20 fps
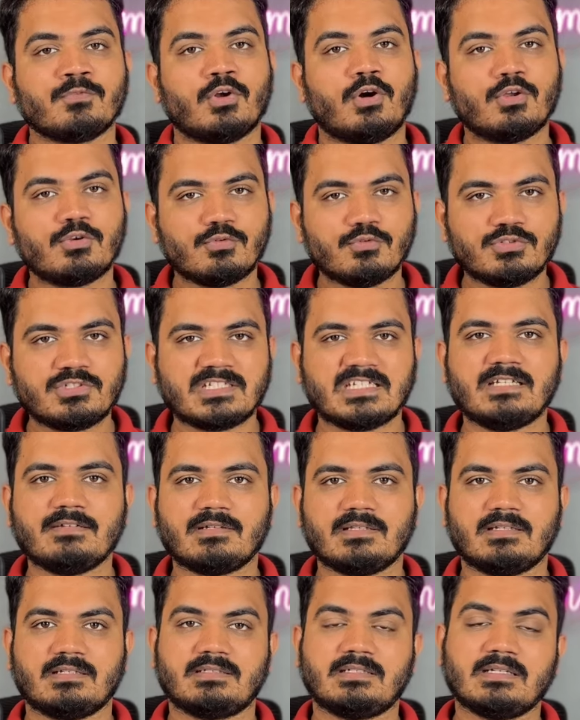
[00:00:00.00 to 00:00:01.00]
और उसकी
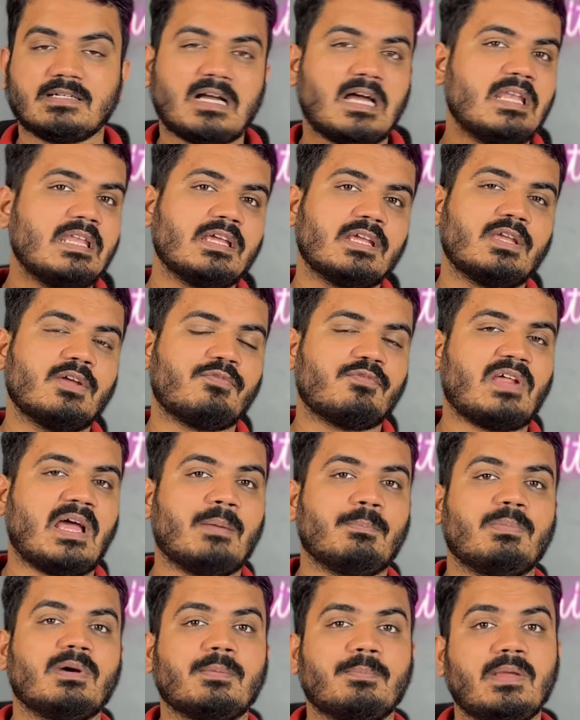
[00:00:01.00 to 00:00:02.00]
वजह से खाली गिफ्ट
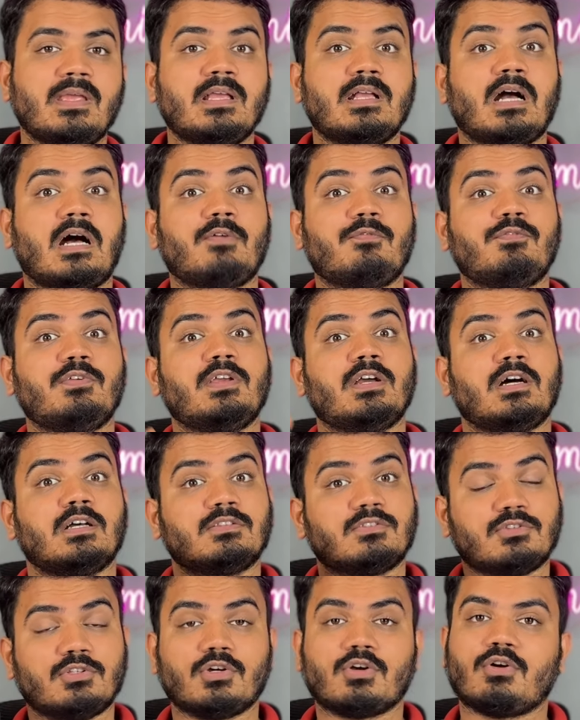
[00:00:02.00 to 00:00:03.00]
हैम्पर पर ही काफ़ी
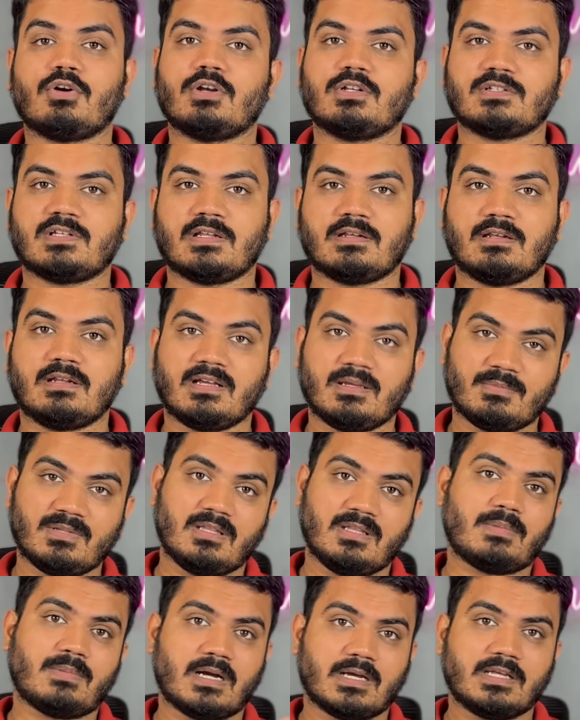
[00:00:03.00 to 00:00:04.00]
हद तक ऑर्डर्स आने लगे
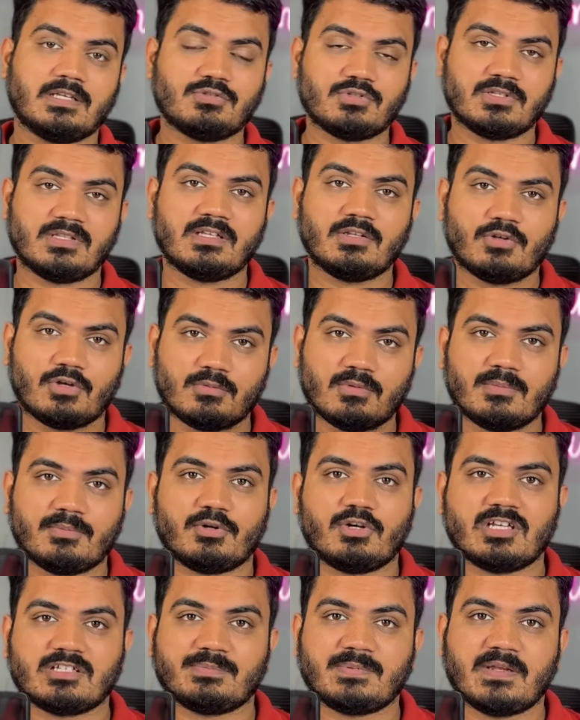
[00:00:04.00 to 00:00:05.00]
मतलब बाकी जो इतने नॉर्मल
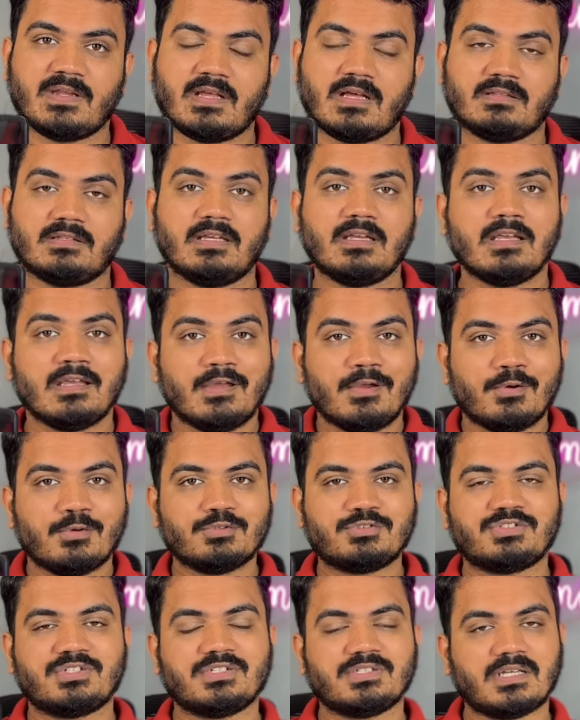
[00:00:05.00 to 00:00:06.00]
प्रोडक्ट्स पर नहीं आते
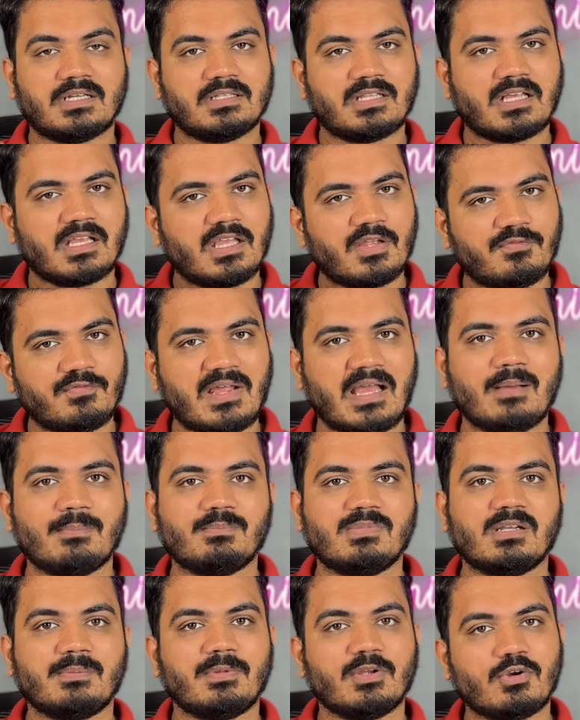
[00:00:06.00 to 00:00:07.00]
उससे ज़्यादा गिफ्ट
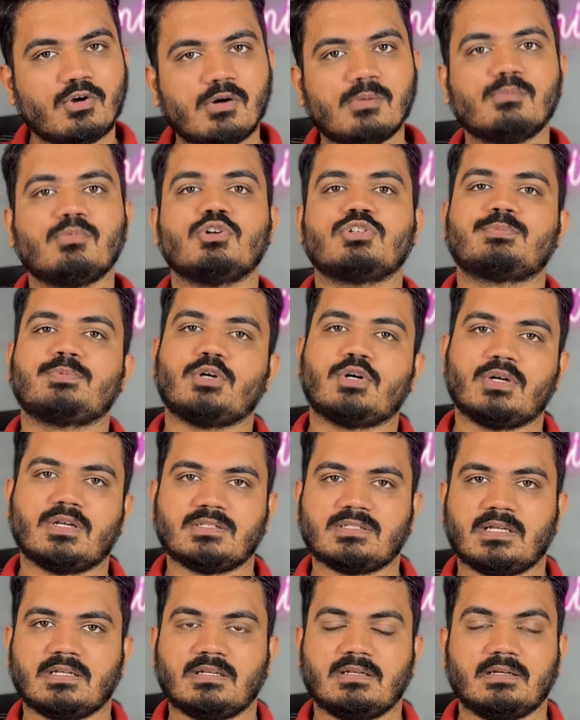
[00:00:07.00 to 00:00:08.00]
हैम्पर पर कॉम्बोज पर
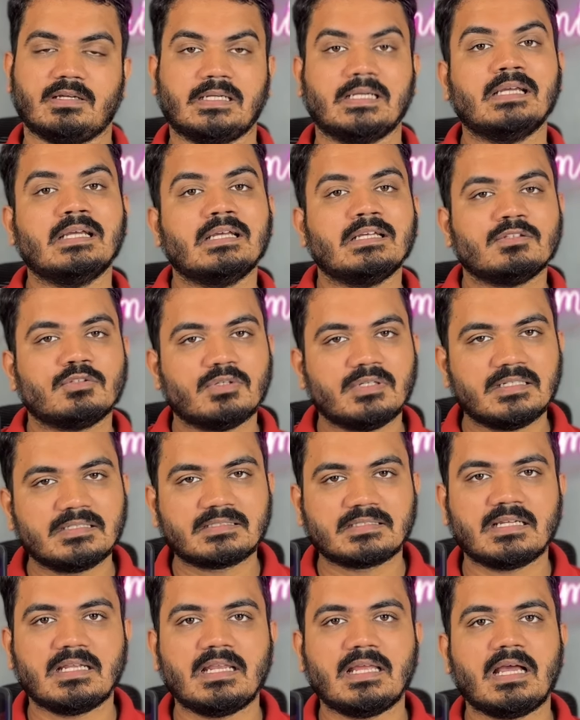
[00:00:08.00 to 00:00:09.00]
ऑर्डर्स आने लगे तो
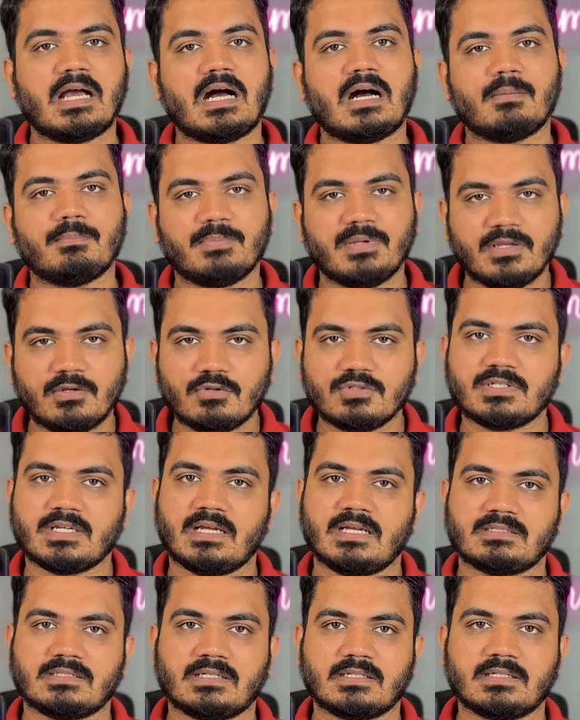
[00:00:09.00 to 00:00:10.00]
इसके लिए आप भी कुछ
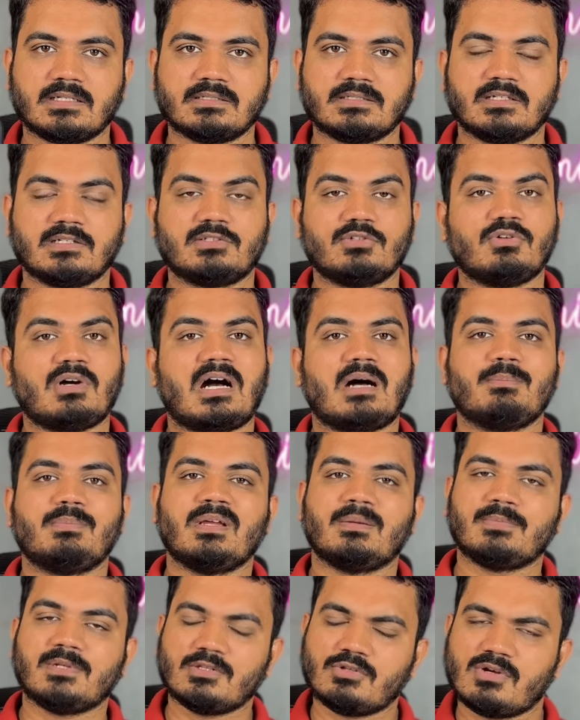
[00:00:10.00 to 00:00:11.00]
ऐसा कर सकते हो आप भी
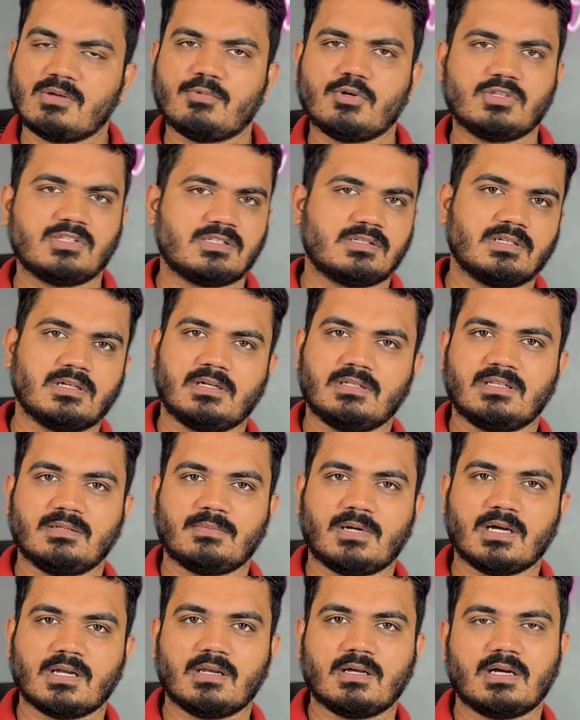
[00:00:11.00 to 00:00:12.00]
अपना थोड़ा बहुत uh,
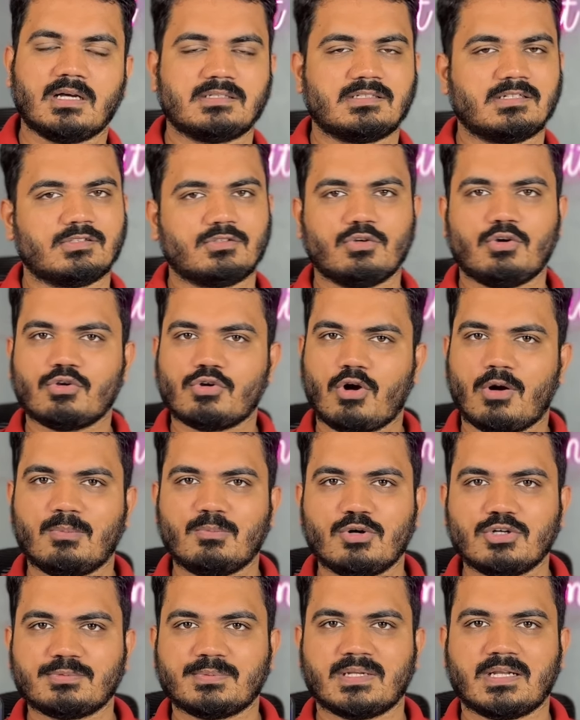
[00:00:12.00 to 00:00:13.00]
दिमाग लगा सकते हो और
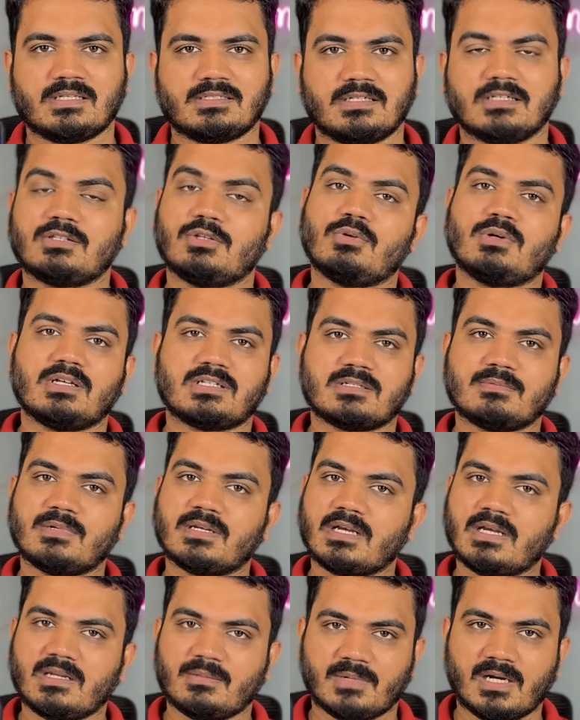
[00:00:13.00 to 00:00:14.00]
कॉम्बोज बना सकते हो कस्टमर
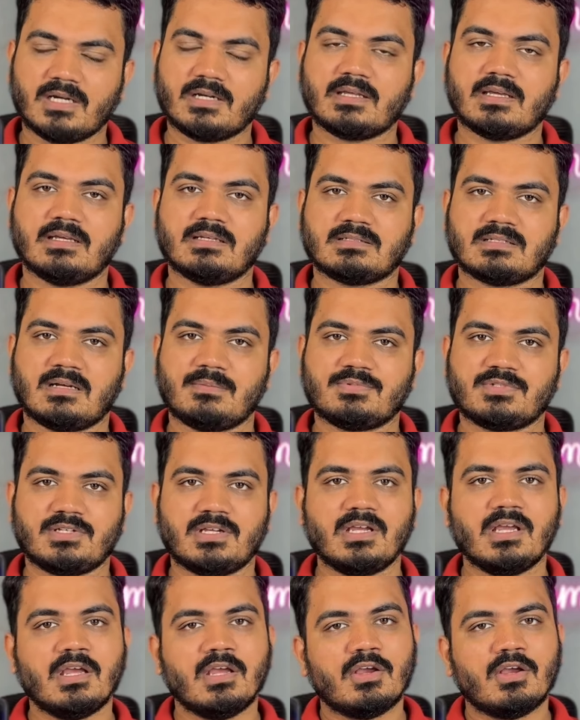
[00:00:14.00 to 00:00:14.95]
के डिमांड के हिसाब से से